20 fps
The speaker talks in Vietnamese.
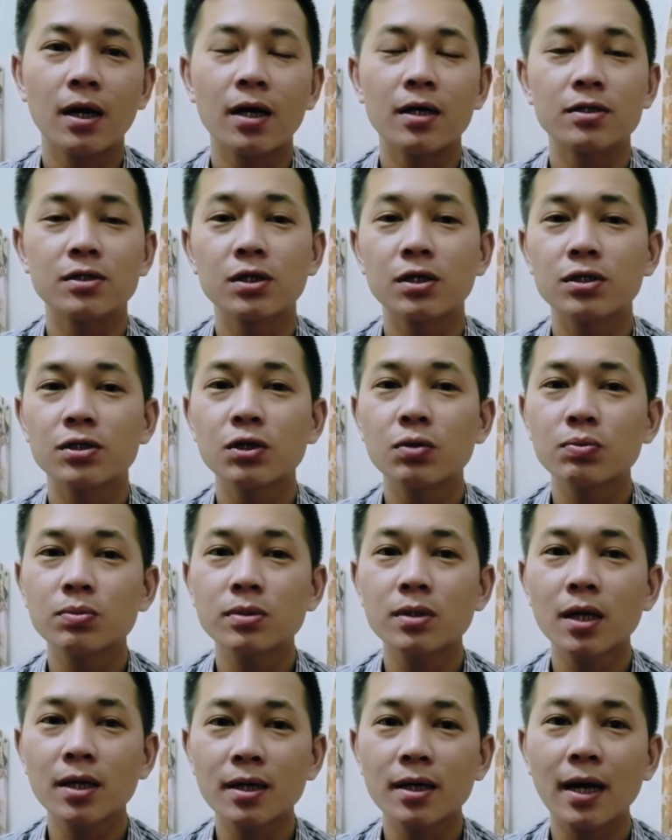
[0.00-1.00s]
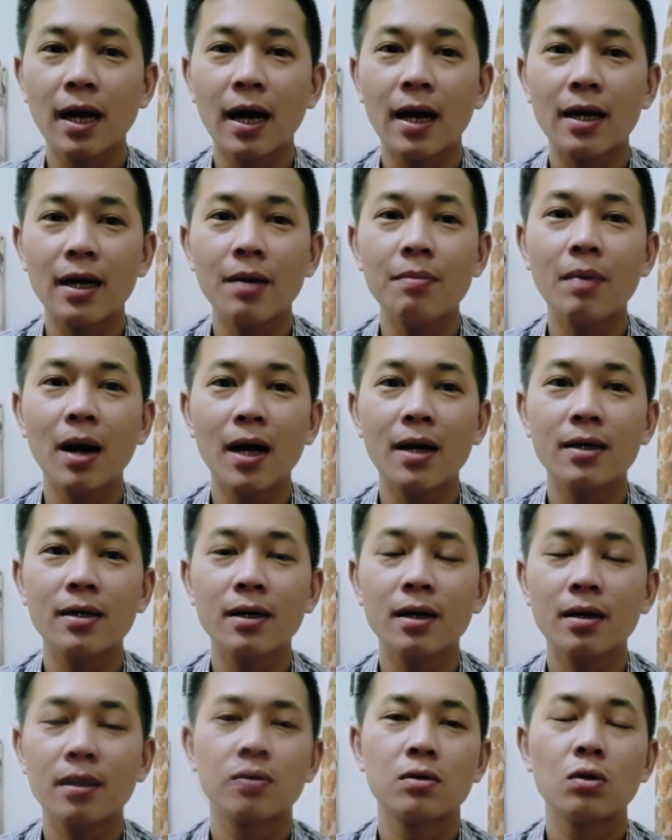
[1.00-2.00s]
À, xin chúc tất cả các bạn
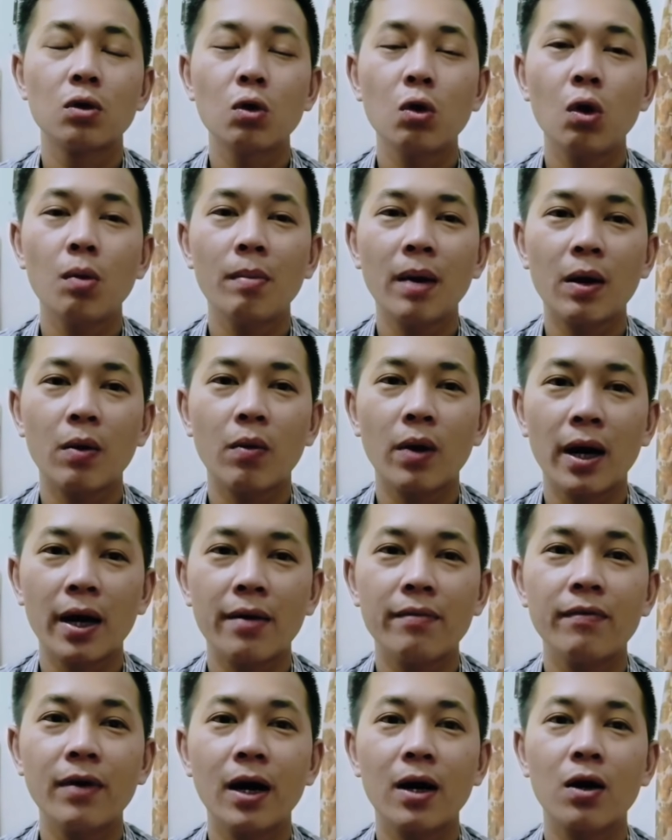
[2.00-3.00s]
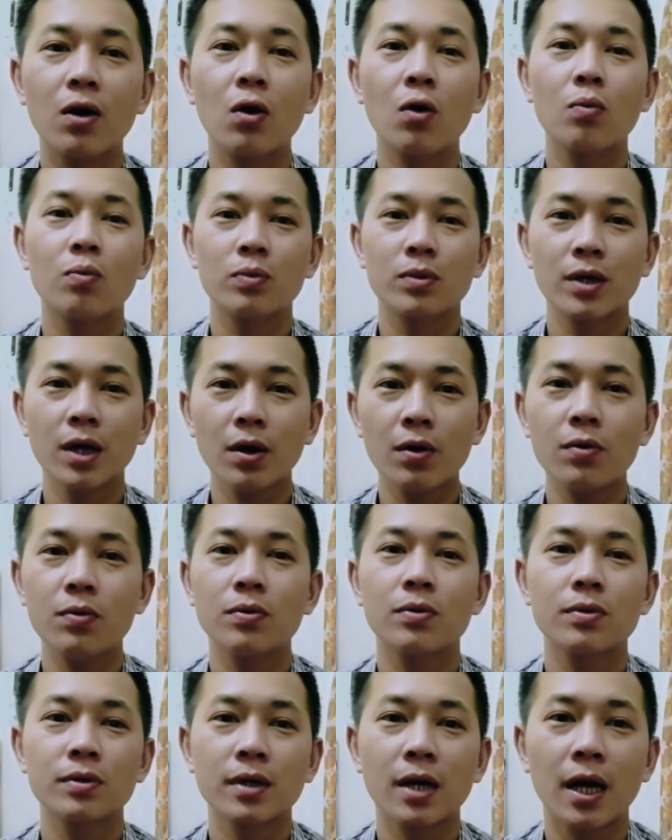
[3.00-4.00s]
luôn luôn mạnh khỏe và cùng
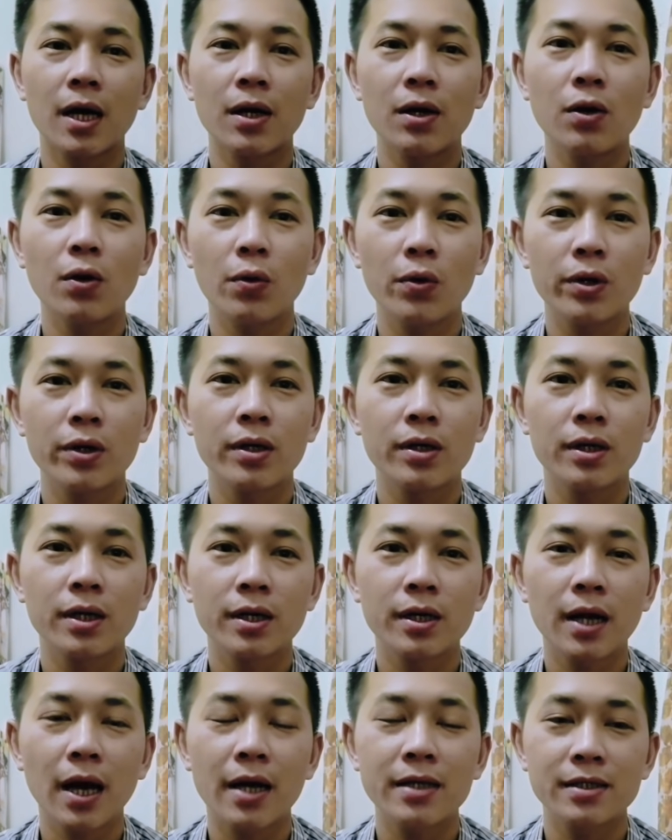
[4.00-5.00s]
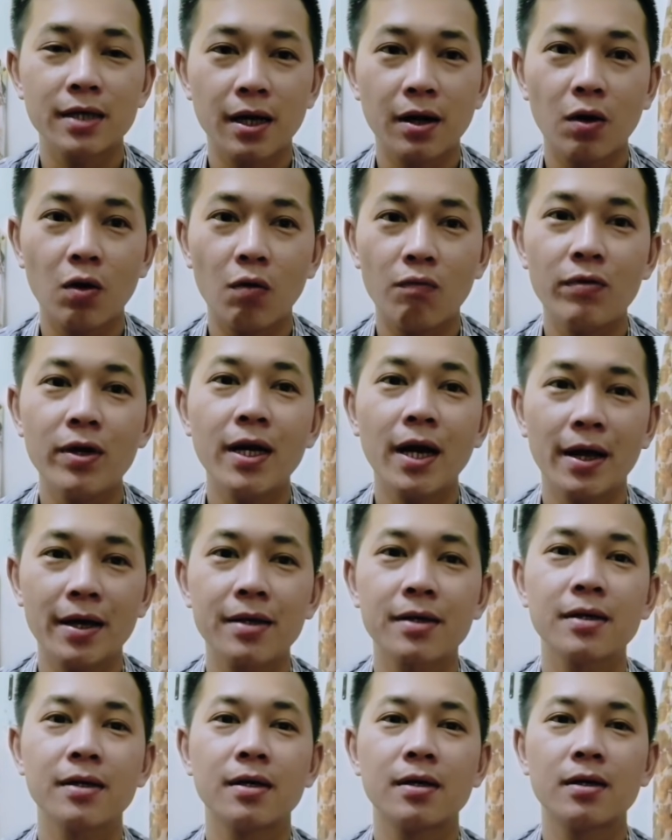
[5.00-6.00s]
nhau đẩy lùi cái đại dịch Covid
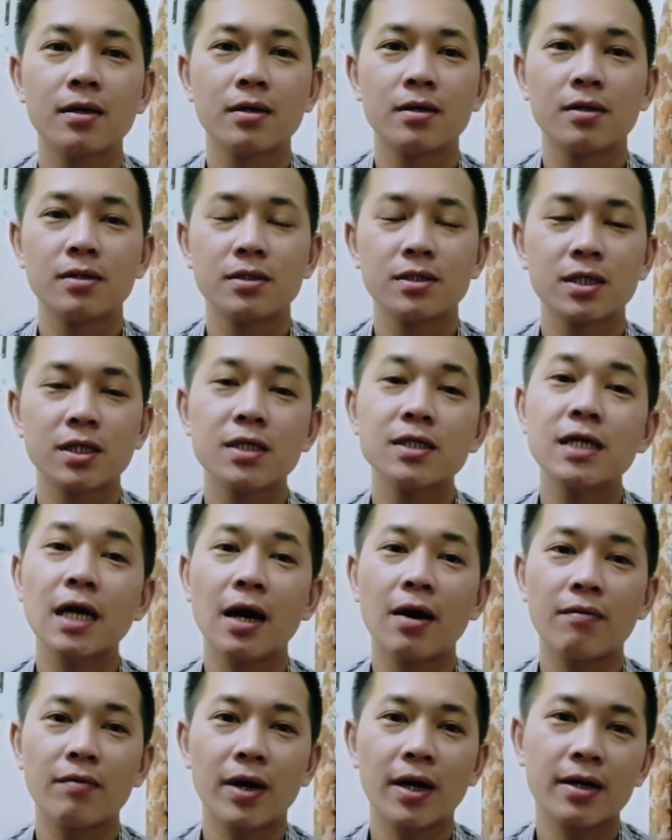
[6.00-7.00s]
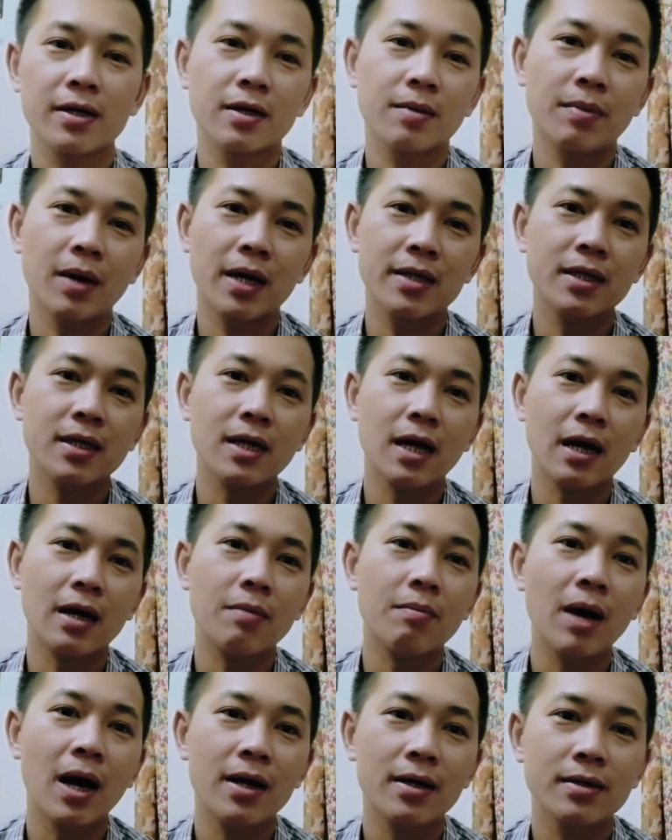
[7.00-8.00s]
này. Xin chào và hẹn gặp lại tất cả
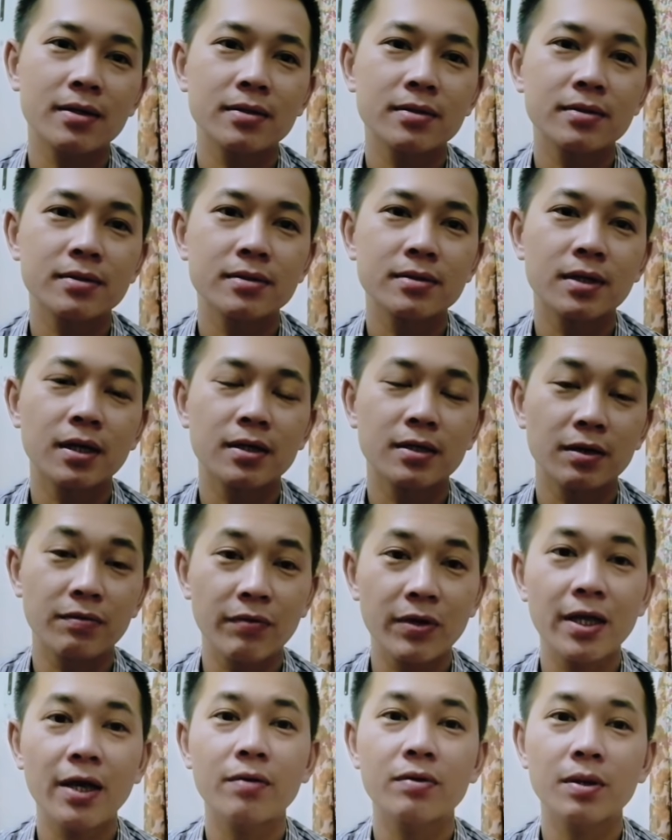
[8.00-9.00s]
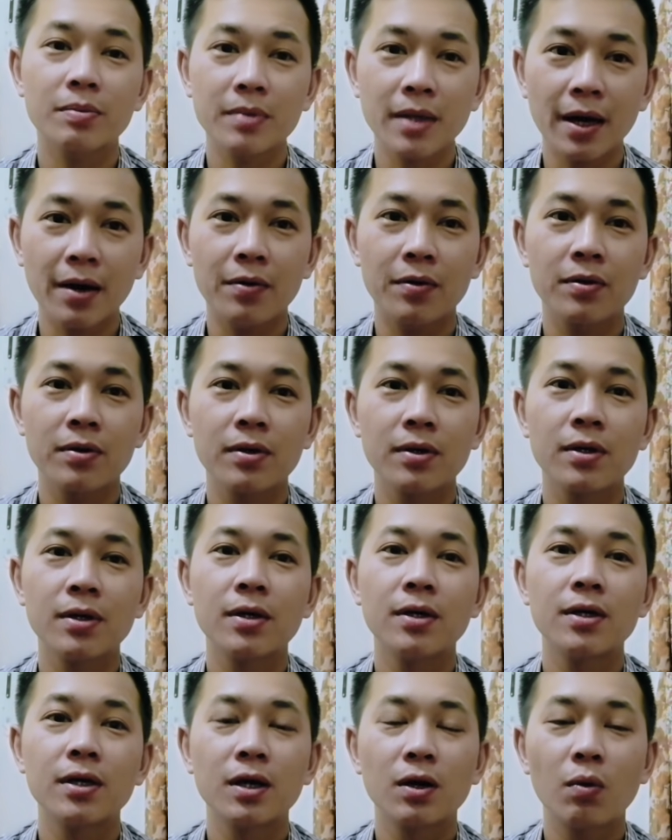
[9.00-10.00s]
các bạn ở những video tiếp theo.
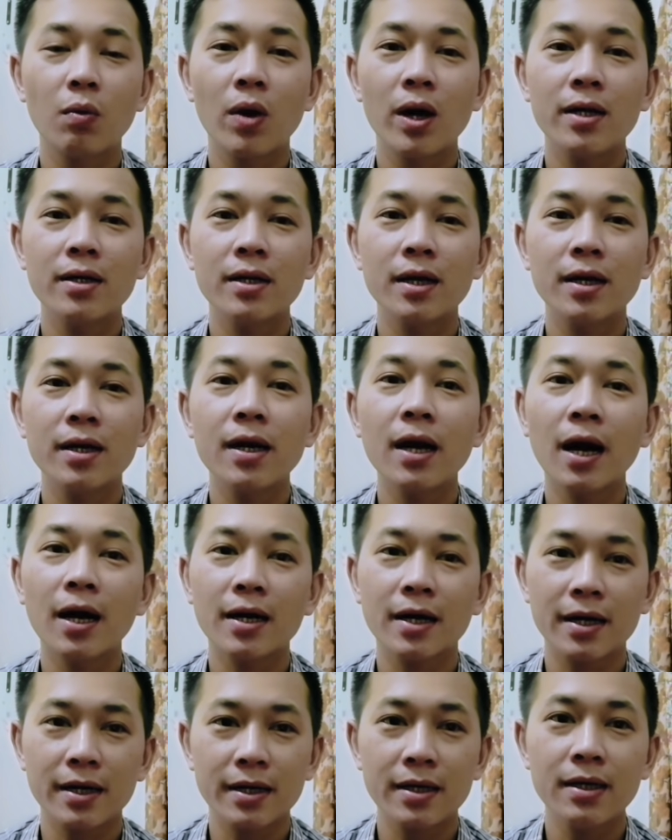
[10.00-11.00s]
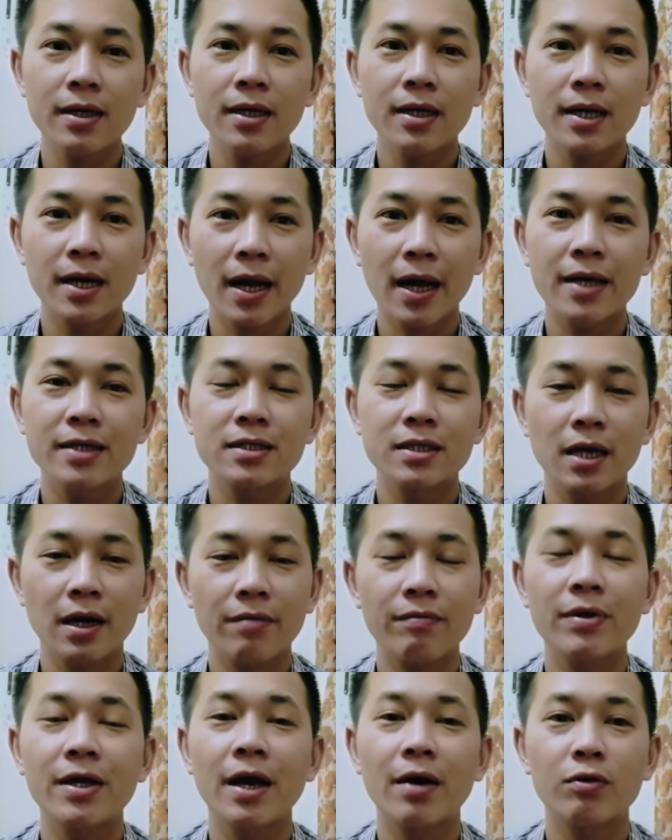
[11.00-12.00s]
Đừng quên nhấn đăng ký, like,
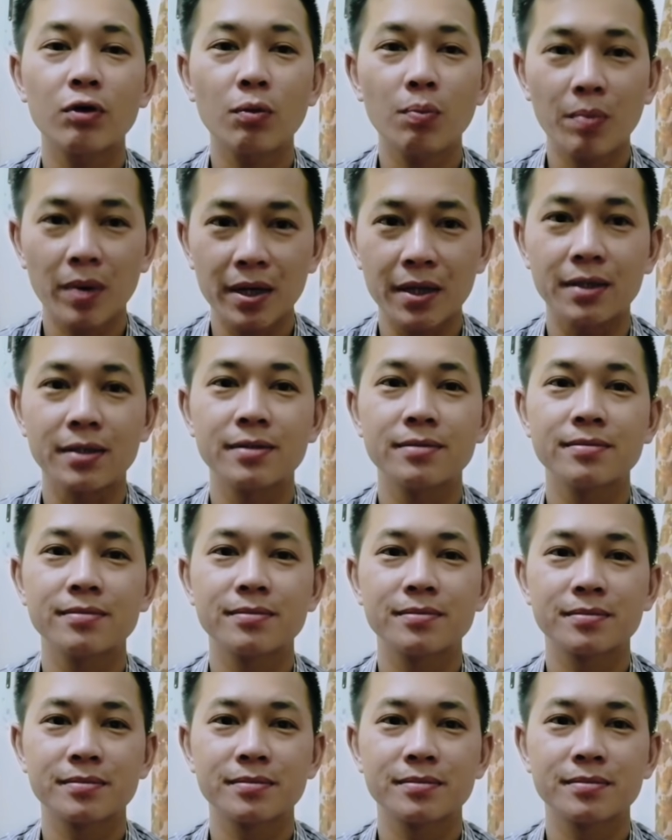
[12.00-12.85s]
share video giúp mình.